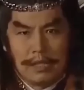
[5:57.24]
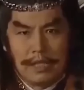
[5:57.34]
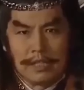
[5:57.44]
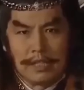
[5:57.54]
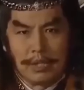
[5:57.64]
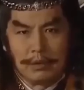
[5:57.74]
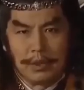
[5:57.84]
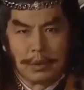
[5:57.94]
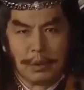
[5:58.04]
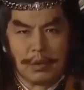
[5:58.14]
花言
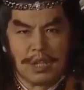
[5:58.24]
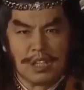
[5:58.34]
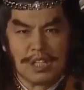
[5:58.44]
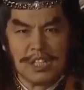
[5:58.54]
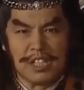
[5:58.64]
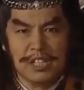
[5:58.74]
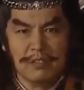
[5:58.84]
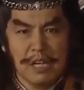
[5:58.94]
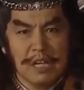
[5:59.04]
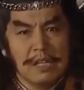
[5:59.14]
巧语，蛊惑人
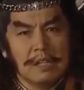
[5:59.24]
心，